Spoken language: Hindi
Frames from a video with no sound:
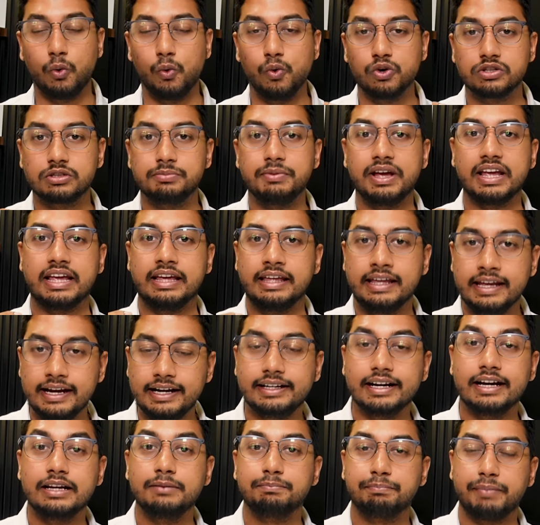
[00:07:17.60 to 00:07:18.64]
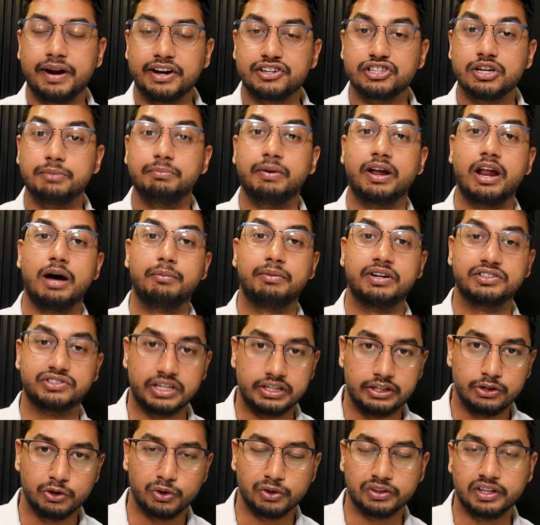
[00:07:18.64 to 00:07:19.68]
तो उसमें हीट एंड प्रेशर बराबर
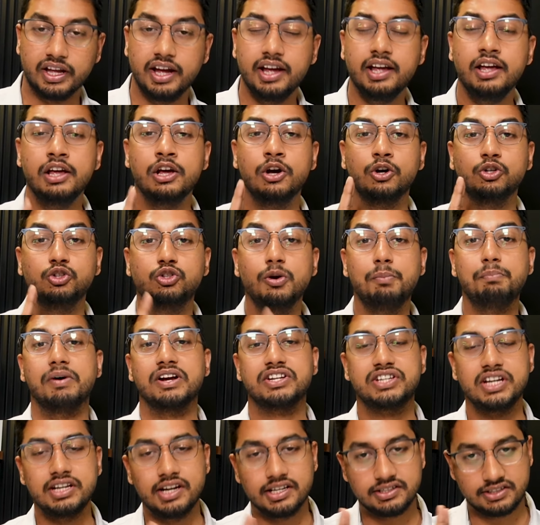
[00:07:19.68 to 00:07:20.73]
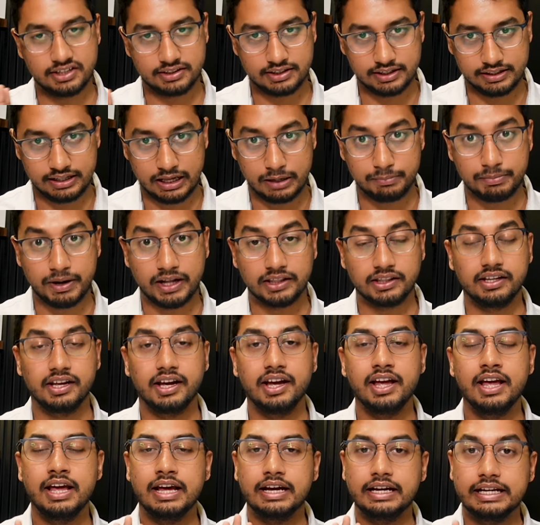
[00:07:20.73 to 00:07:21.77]
चाहिए होता है जो मशीन अच्छे से दे पाती
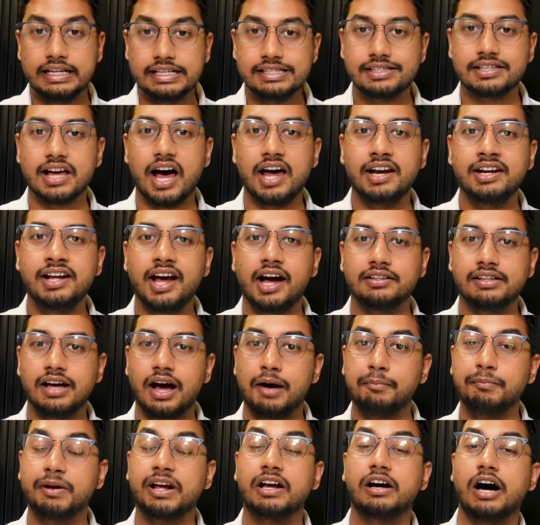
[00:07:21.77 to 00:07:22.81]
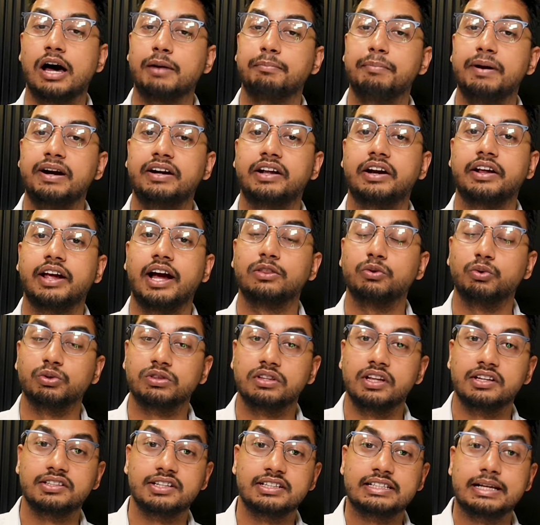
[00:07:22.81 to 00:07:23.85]
है इंसान ही आती है आप कारपेंटर के हाथ
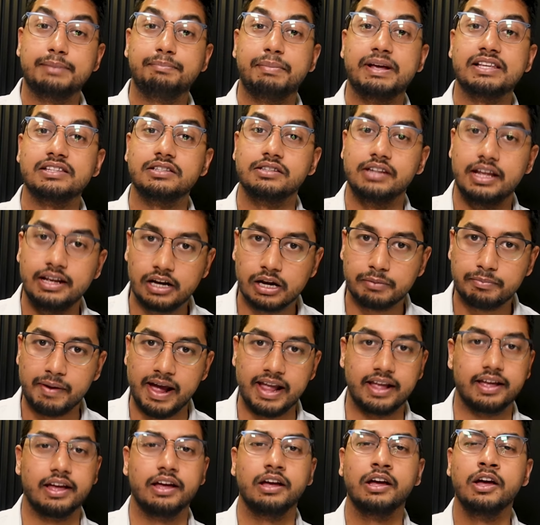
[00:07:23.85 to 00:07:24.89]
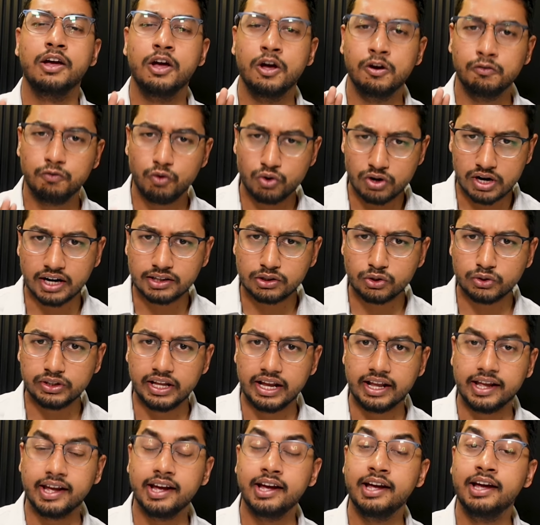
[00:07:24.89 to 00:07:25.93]
उतने अच्छे से पेस्ट नहीं कर पाएंगे वो कर तो
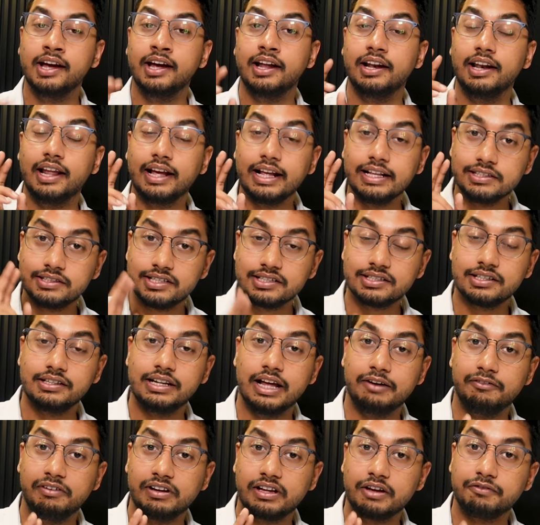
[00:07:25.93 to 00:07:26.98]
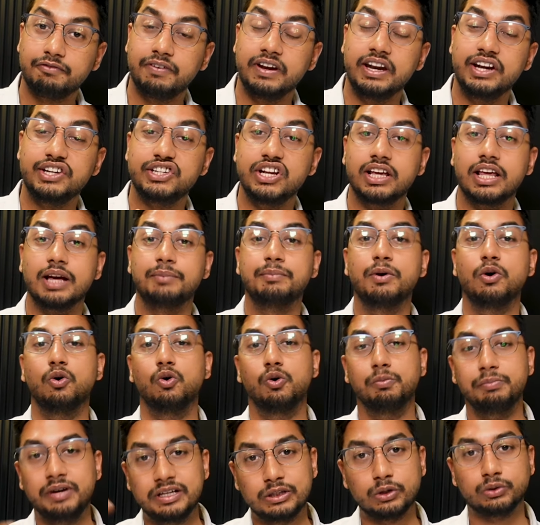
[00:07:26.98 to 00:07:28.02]
देंगे लेकिन जिस लेवल की फिनिशिंग की हमें
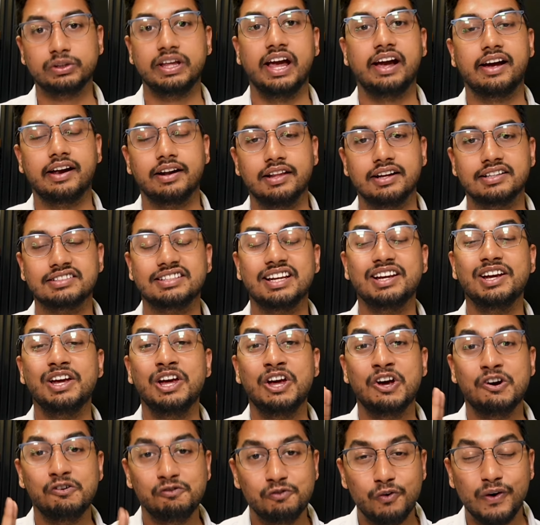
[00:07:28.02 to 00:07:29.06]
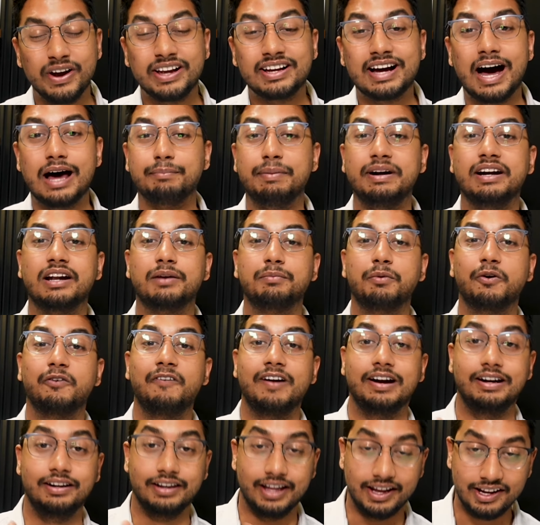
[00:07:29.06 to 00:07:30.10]
उम्मीद होती है एक्रिलिक से वो एक कारपेंटर
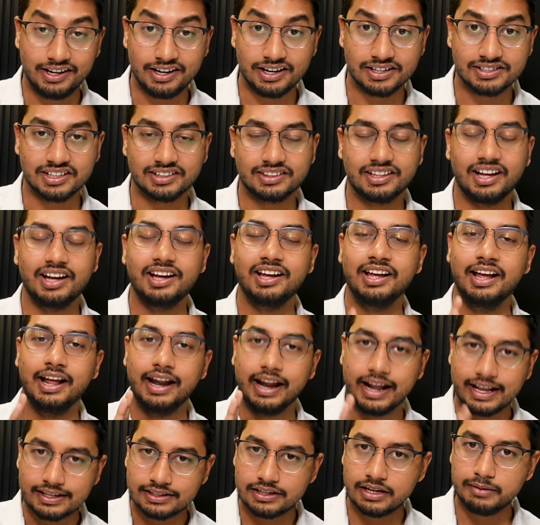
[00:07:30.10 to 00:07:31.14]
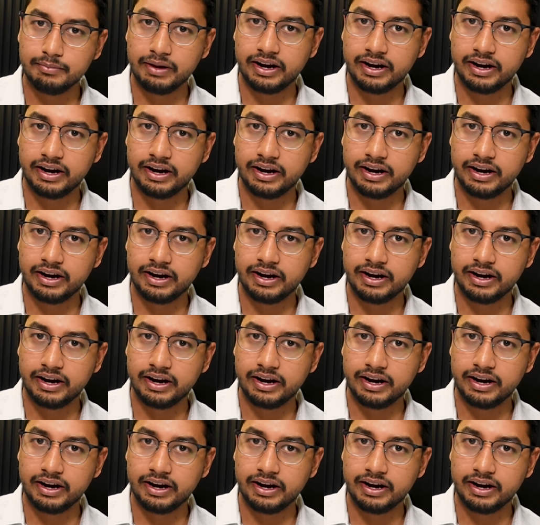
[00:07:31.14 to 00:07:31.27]
प्रोवाइड नहीं कर सकता इसलिए